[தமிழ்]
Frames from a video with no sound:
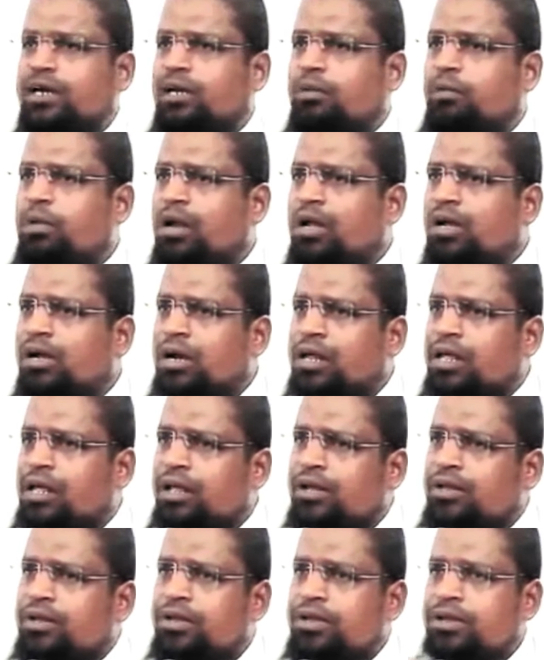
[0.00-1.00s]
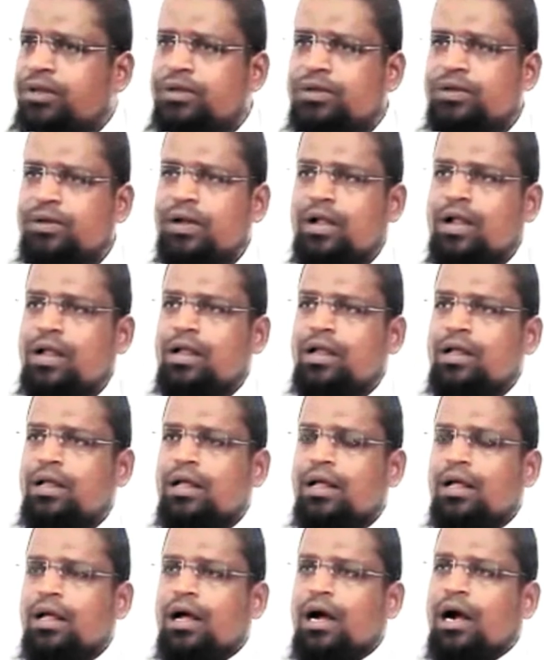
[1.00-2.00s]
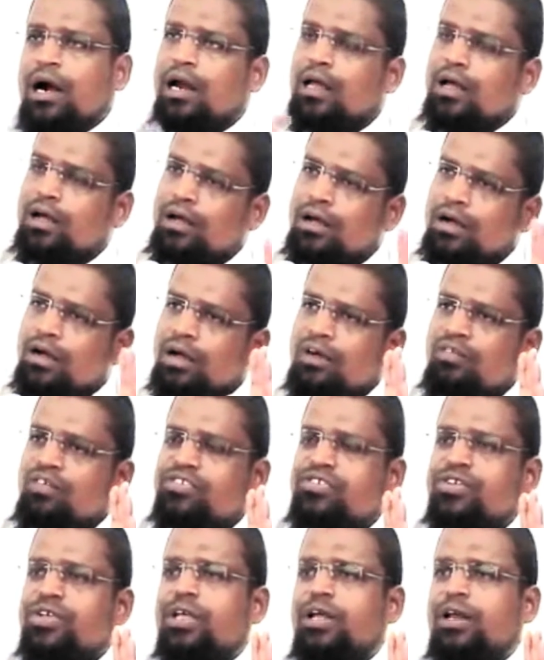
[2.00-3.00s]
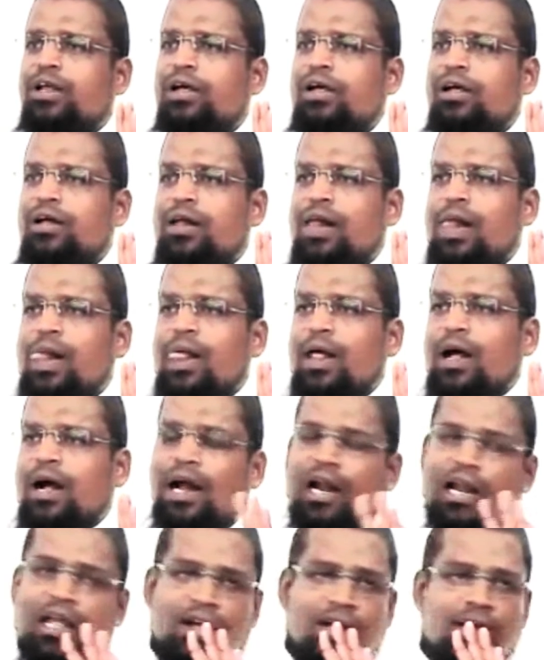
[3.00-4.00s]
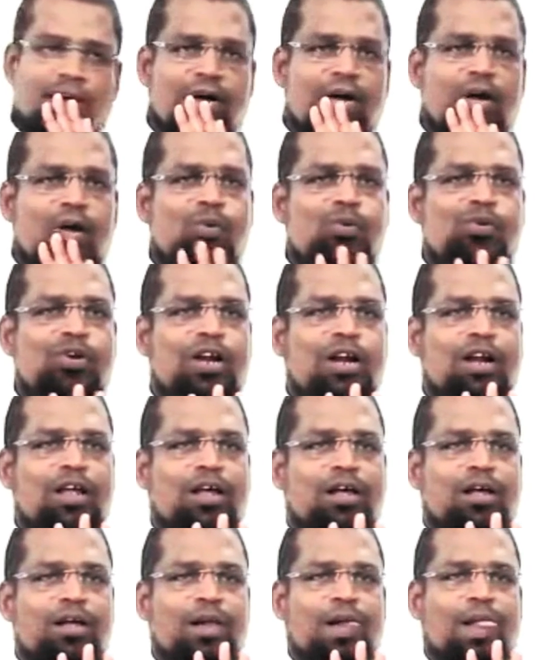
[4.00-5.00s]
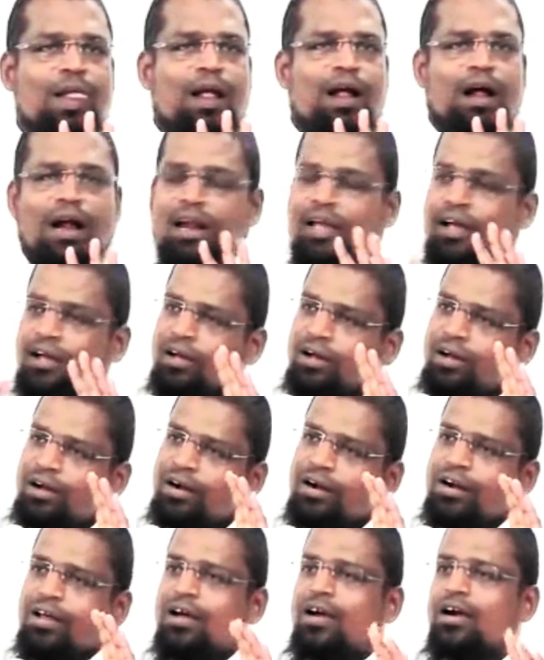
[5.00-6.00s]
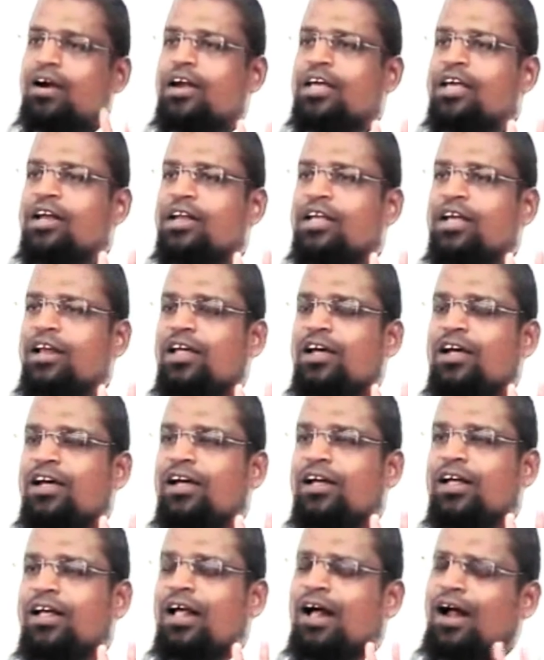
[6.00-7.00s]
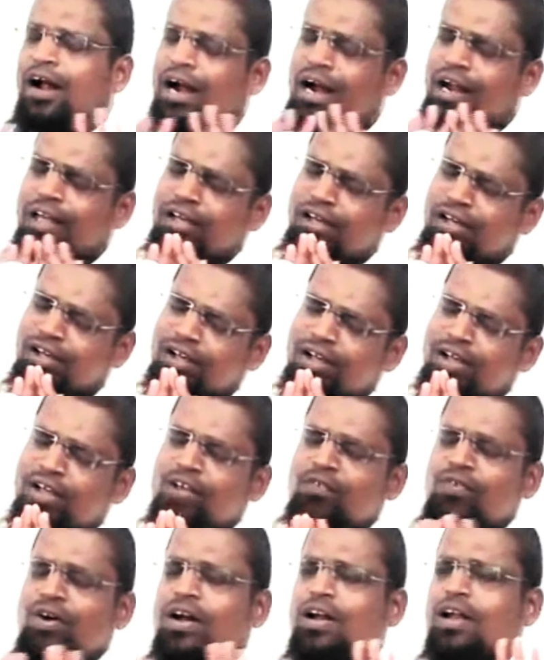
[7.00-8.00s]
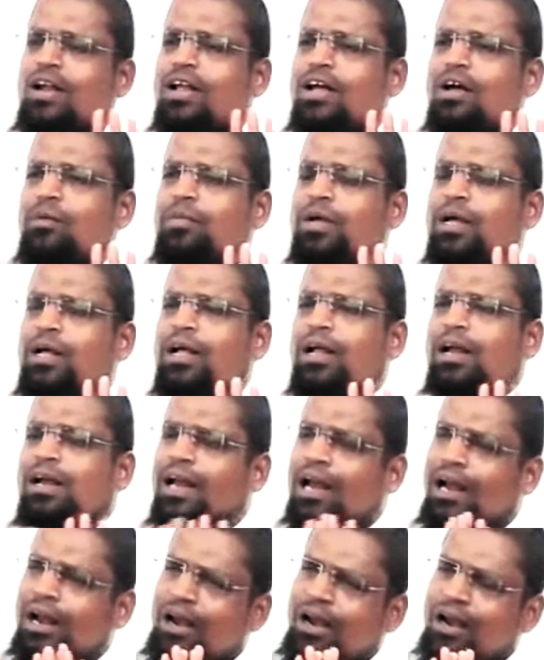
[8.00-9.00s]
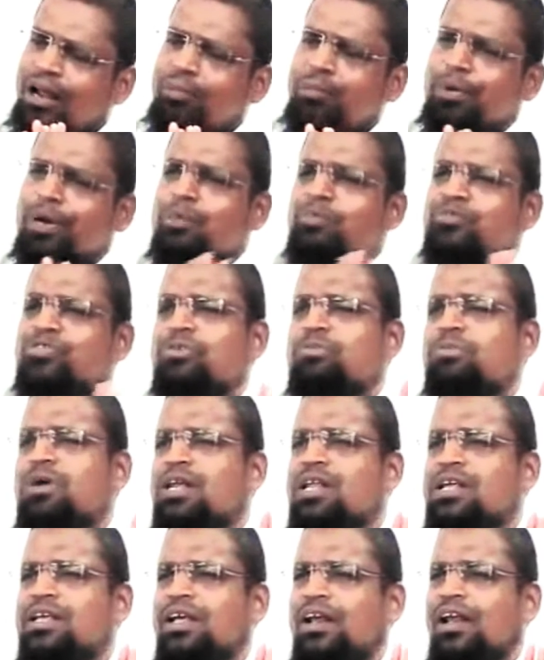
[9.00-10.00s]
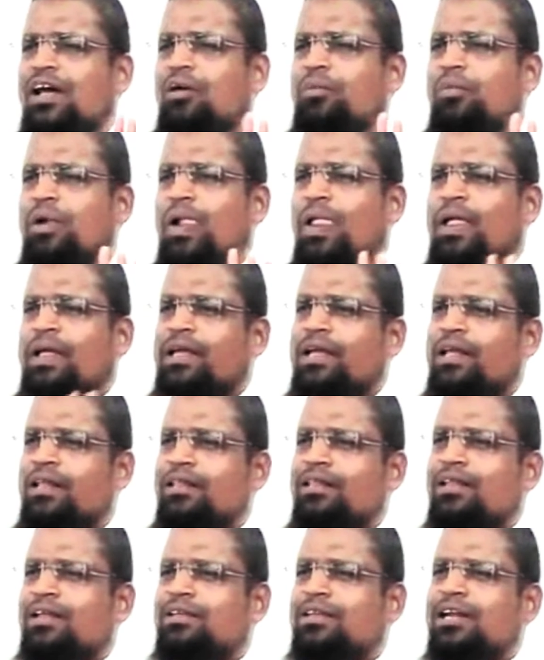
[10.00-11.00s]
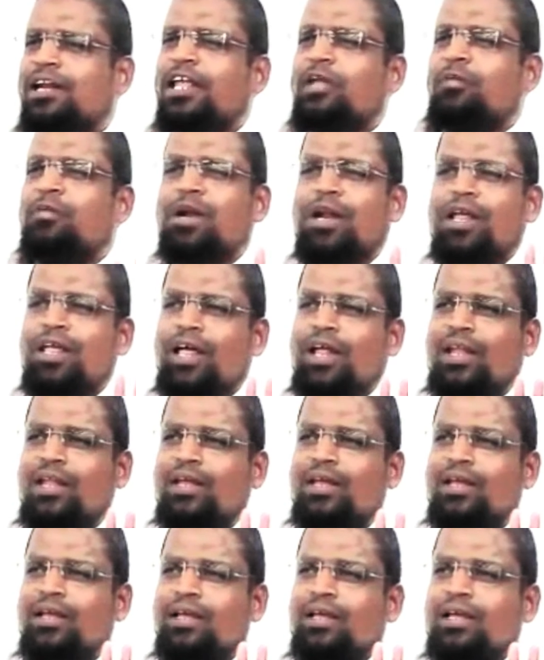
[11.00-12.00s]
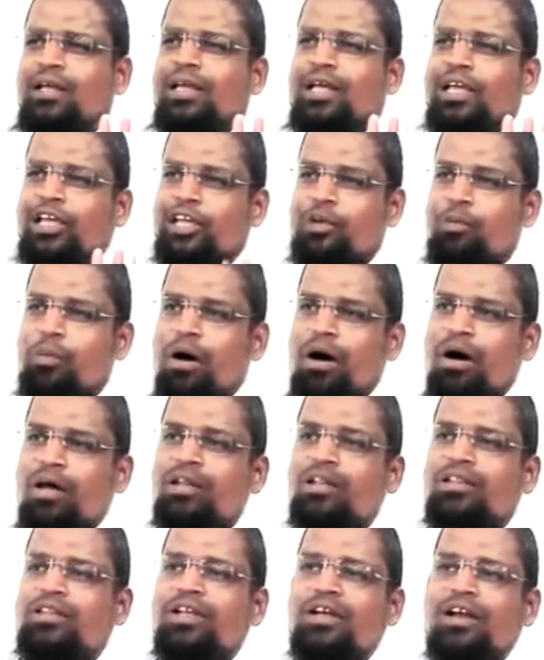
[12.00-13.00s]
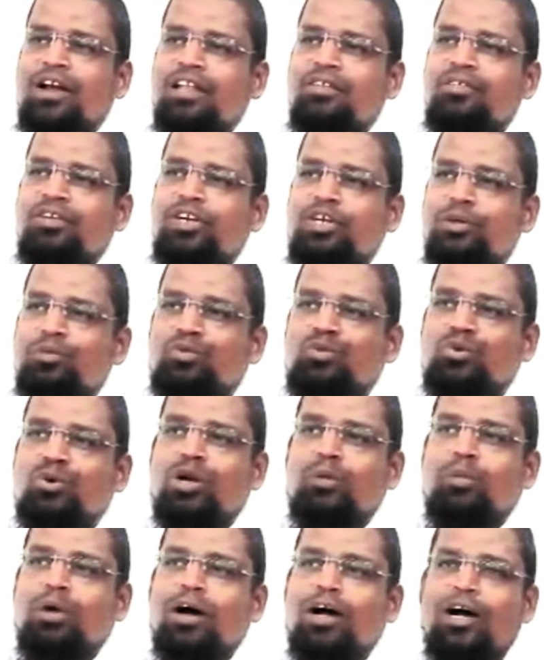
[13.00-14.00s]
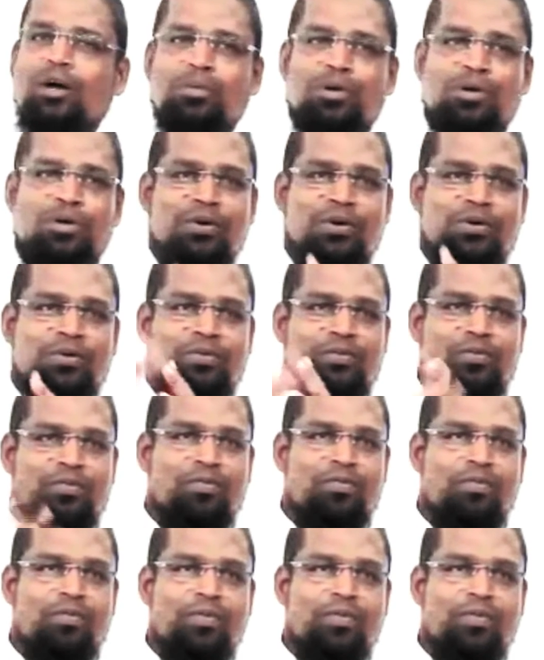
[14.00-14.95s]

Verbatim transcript: சட்டம் எல்லாம் கிடையாது அழகா வசிக்கலாம் அழகா உண்ணலாம் அழகான ஆடை அணியலாம் அழகாக வாழலாம் நல்ல பணம் சம்பாதிக்கலாம் எந்த தடையும் கிடையாது இபாதத்தைகளை விட்டும் தூரமாகாமல் இருக்கணும்